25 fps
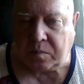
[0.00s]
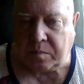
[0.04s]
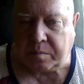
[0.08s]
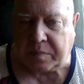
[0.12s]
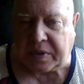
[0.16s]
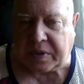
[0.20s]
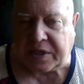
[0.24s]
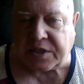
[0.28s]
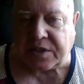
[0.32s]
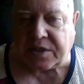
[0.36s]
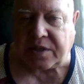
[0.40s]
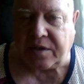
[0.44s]

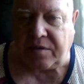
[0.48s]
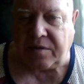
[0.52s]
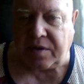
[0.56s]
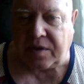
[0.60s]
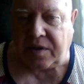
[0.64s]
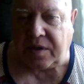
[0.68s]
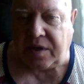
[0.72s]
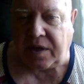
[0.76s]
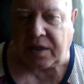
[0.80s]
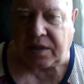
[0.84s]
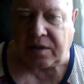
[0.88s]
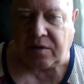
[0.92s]

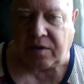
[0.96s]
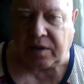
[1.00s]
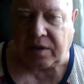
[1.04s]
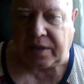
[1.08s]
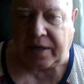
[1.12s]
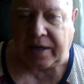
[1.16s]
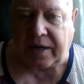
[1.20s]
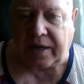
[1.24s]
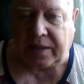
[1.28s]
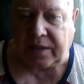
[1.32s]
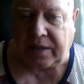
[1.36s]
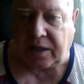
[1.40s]
поисковики этого
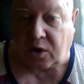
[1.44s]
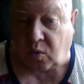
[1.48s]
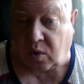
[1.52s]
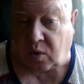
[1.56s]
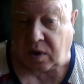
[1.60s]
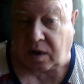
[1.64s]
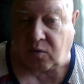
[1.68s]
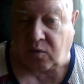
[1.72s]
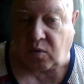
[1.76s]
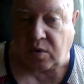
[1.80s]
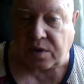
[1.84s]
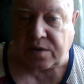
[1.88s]
отряда,
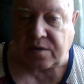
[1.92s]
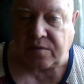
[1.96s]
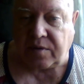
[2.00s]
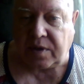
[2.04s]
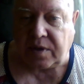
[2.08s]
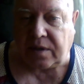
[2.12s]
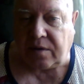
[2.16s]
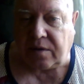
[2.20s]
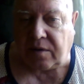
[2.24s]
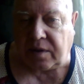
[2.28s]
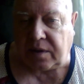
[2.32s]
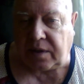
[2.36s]
руководство
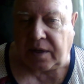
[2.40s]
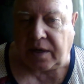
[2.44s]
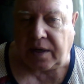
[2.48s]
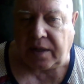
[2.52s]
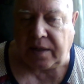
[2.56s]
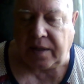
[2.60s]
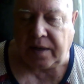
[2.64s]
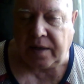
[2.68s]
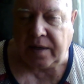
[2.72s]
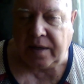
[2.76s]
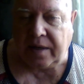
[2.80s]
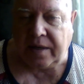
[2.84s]
этого
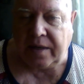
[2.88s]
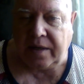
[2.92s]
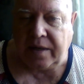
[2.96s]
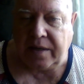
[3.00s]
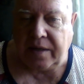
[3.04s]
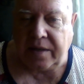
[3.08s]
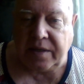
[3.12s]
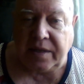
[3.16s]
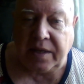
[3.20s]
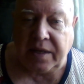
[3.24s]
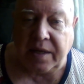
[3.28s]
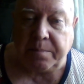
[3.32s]
отряда
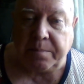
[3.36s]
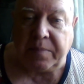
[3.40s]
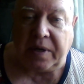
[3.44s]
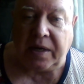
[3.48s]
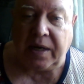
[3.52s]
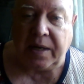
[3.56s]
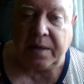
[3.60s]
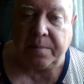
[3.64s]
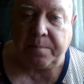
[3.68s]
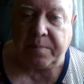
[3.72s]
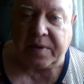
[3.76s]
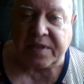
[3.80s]
не
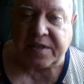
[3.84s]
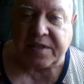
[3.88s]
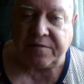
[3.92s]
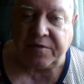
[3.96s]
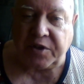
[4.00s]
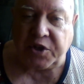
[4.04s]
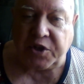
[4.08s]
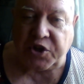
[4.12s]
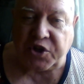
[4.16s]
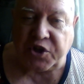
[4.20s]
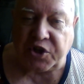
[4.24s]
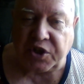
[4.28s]
были
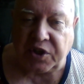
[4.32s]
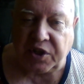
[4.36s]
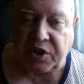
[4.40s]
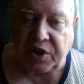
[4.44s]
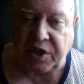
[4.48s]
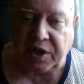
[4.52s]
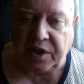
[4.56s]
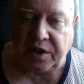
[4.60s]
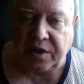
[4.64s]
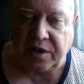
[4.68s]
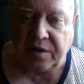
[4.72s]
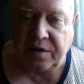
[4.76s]

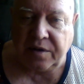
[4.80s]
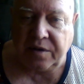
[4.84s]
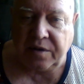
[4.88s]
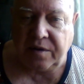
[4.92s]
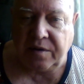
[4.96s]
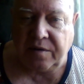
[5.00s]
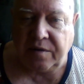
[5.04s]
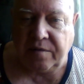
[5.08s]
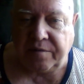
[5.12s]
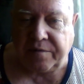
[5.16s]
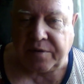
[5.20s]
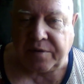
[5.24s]
посвящены
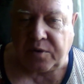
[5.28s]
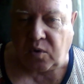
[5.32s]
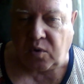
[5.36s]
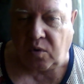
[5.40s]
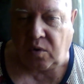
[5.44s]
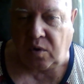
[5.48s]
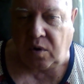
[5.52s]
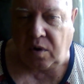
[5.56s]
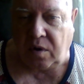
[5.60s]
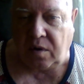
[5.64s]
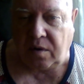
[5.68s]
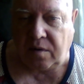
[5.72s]
в
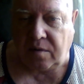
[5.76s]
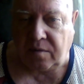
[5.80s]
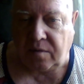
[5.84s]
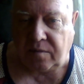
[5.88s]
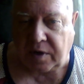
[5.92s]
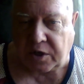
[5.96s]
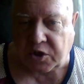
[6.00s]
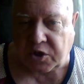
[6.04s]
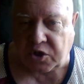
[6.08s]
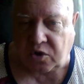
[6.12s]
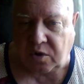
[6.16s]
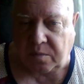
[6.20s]
то,
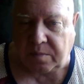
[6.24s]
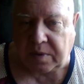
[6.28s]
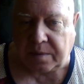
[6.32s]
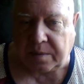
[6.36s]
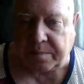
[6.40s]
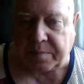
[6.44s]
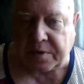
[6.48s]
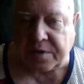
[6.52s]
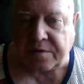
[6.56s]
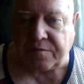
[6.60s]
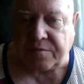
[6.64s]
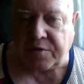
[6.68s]
во что
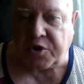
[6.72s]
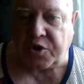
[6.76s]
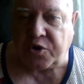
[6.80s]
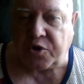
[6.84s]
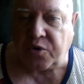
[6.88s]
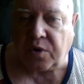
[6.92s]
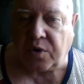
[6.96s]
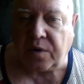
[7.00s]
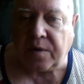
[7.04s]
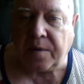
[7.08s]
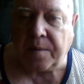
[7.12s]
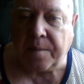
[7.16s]
был
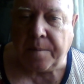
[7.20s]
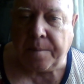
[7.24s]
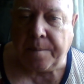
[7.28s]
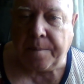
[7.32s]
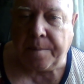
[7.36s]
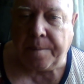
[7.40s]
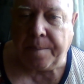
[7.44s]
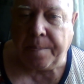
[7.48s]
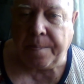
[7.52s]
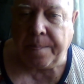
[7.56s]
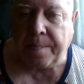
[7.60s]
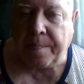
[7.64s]
посвящен
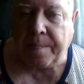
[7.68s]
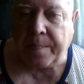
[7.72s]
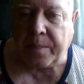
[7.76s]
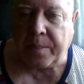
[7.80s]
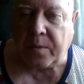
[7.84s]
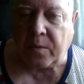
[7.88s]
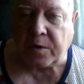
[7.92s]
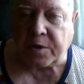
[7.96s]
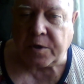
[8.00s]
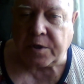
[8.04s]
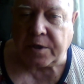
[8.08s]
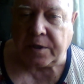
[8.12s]

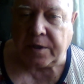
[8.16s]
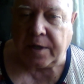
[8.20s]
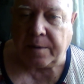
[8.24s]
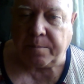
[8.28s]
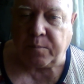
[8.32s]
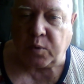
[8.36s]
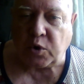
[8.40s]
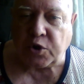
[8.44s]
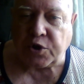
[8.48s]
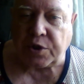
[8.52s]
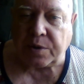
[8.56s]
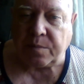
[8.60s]
тот же,
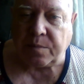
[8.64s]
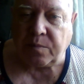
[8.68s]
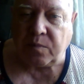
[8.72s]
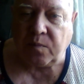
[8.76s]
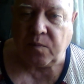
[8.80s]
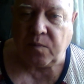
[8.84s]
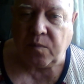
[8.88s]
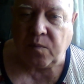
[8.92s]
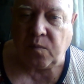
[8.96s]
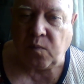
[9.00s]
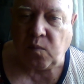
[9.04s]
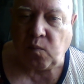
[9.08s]
допустим,
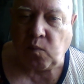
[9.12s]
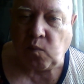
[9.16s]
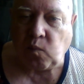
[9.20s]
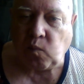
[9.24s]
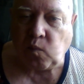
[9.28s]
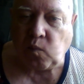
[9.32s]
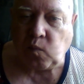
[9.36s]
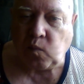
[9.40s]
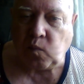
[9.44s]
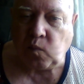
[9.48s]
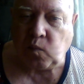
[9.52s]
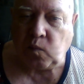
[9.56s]

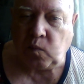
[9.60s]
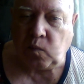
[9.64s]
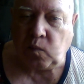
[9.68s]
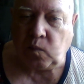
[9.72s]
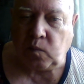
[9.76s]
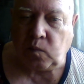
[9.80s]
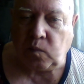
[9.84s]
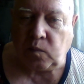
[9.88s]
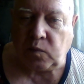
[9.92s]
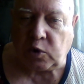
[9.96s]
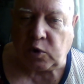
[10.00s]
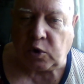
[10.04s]

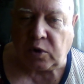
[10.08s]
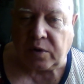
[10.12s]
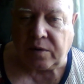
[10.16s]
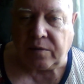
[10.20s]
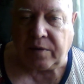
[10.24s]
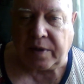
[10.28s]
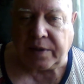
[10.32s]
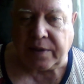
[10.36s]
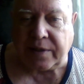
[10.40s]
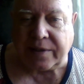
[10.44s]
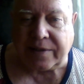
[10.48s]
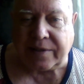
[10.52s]

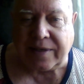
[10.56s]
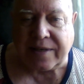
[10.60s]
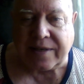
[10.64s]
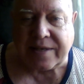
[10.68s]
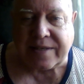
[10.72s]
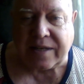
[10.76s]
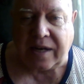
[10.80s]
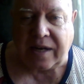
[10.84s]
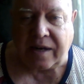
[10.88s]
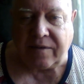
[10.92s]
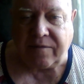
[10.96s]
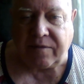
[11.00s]
руководитель
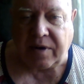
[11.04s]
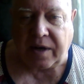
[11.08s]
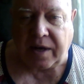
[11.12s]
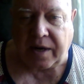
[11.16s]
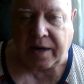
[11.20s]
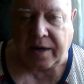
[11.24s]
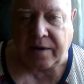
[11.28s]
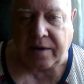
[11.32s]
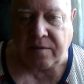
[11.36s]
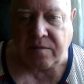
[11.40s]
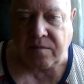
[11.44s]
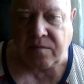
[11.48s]

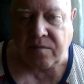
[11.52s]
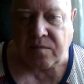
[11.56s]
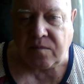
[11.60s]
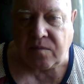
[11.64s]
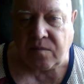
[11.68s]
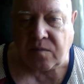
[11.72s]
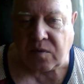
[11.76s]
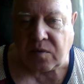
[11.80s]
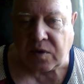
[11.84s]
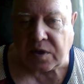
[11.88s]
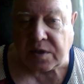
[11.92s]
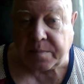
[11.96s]
Сальвара,
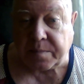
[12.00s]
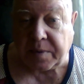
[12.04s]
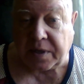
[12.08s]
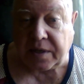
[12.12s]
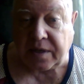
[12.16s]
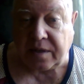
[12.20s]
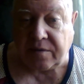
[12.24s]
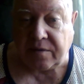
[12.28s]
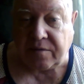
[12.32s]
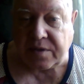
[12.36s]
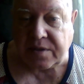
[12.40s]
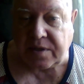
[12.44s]

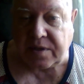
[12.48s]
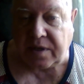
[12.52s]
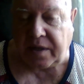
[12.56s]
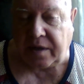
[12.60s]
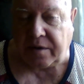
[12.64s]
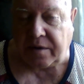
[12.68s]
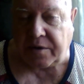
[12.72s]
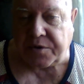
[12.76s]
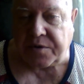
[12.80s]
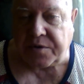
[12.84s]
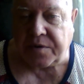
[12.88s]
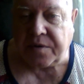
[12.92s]
господин
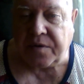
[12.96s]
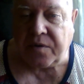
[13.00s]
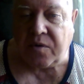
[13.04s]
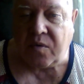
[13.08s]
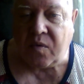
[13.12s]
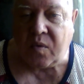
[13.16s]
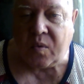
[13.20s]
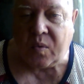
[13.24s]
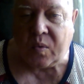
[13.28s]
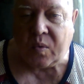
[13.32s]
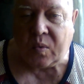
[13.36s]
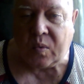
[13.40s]
Василевич.
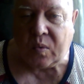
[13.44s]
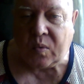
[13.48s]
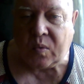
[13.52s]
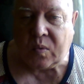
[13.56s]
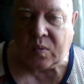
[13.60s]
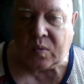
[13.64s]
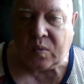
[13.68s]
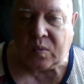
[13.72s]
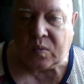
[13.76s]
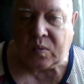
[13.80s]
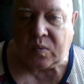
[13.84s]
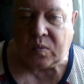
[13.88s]

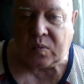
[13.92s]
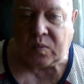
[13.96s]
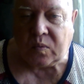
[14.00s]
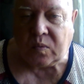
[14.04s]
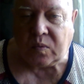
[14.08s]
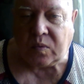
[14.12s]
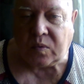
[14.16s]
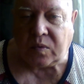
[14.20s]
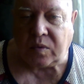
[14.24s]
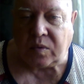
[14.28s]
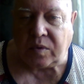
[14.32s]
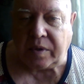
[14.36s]

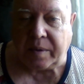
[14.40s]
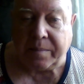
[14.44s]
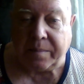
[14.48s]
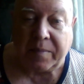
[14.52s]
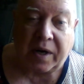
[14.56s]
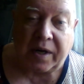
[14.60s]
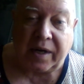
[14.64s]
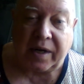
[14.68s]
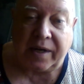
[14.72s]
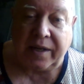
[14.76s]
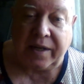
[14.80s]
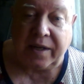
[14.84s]
И
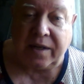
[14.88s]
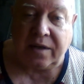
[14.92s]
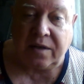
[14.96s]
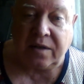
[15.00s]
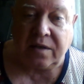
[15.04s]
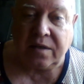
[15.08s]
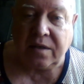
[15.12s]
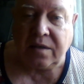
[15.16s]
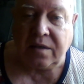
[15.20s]
могли